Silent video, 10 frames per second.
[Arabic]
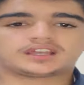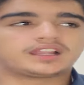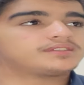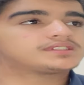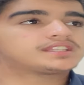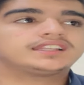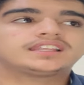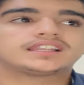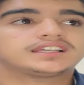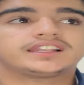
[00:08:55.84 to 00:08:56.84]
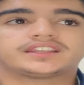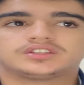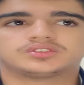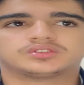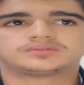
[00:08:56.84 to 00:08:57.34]
اللي مستعدة انها تعلن
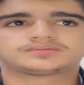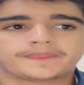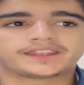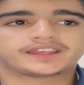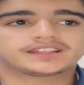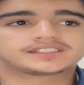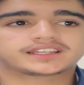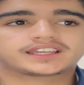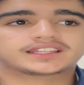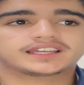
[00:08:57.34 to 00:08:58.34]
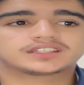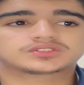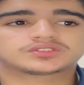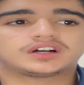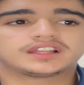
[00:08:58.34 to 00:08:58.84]
عنده انا الشركات قاعدة
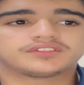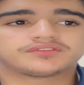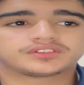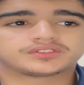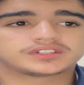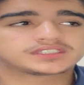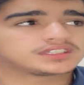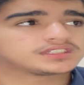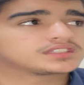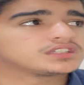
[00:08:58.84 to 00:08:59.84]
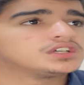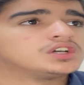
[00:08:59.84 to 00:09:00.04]
تروح على انفلونسرز